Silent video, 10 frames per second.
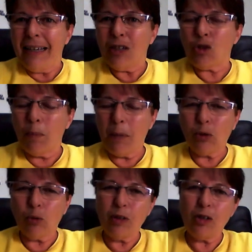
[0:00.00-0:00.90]
e,
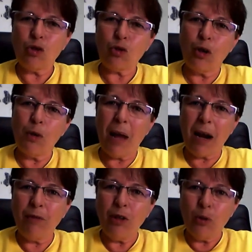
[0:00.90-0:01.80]
sobretudo, esse sonho
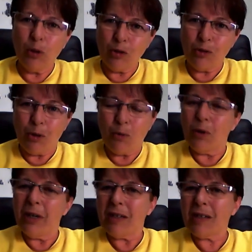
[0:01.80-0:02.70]
maravilhoso que eu
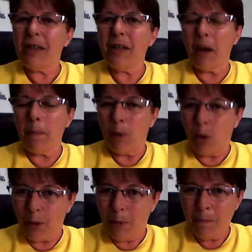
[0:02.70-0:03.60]
conheci e
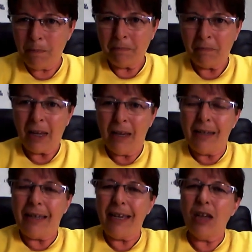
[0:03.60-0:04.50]
apoio,
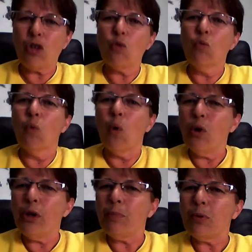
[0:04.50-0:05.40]
que é de um
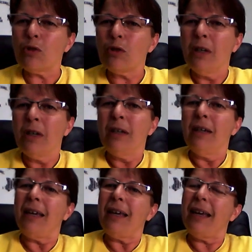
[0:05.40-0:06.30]
ônibus
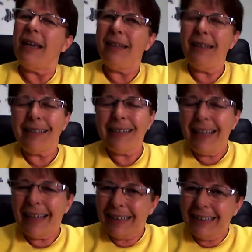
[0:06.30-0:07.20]

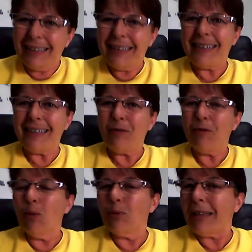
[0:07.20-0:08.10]
itinerante
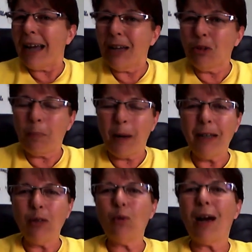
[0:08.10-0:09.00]
voltado para
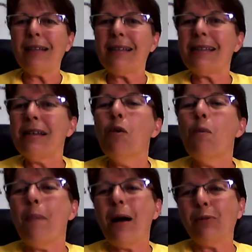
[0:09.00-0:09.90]
a
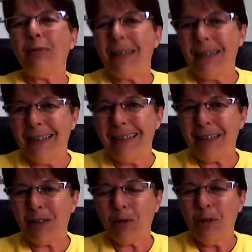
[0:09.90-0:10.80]
educação, para o
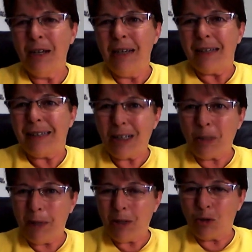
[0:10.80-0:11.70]
trânsito das
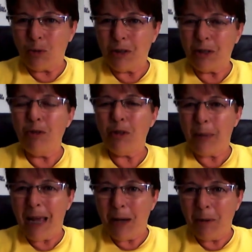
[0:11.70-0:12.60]
pessoas. Eu
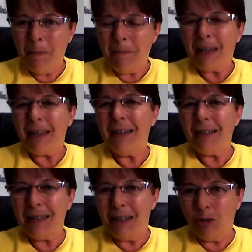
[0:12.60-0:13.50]
espero que
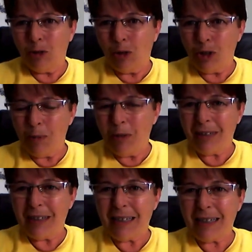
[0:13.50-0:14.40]
nesse ano de
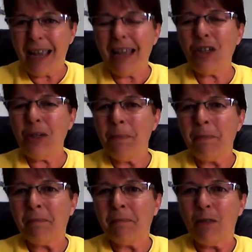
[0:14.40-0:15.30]
2017
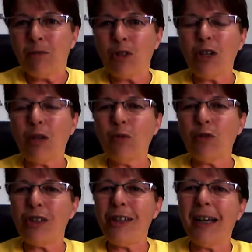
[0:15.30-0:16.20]
você
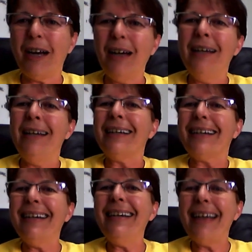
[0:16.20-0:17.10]
consiga
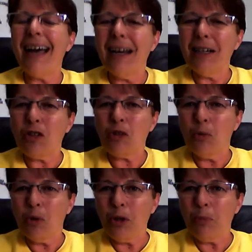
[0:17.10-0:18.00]
ganhar esse
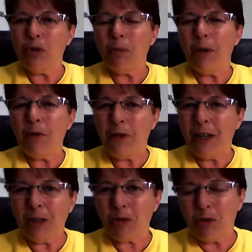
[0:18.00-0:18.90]
ônibus em
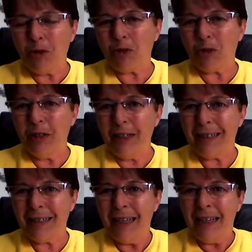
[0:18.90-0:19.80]
perfeitas
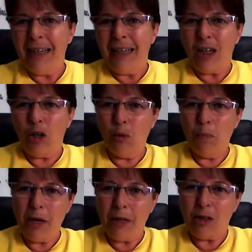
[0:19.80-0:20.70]
condições. Eu
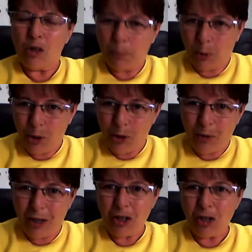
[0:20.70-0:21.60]
me disponho
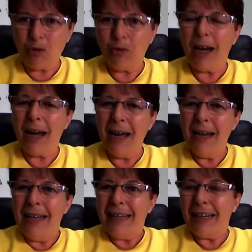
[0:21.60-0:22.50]
a te
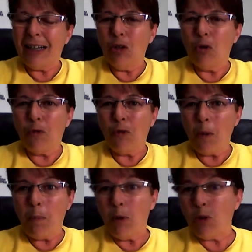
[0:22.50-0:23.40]
ajudar naquilo que
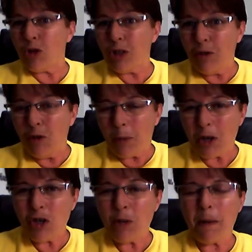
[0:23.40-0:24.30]
for possível para a
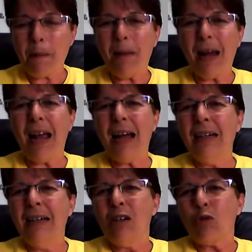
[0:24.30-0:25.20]
gente
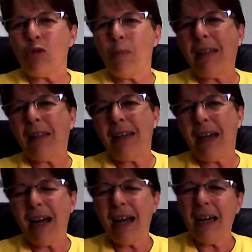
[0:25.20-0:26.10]
preparar os
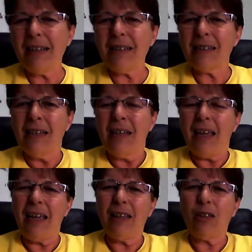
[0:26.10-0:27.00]
materiais,
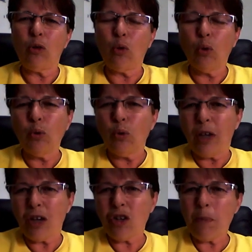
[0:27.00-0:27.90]
é, tudo
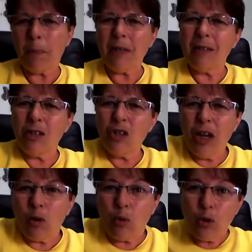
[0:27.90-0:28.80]
que a gente precisa de
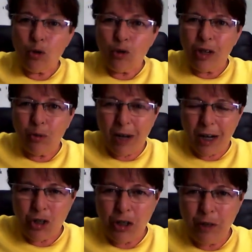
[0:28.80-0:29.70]
recursos
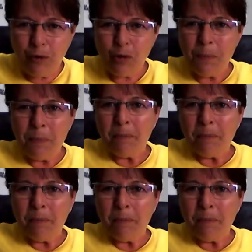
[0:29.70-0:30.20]
educativos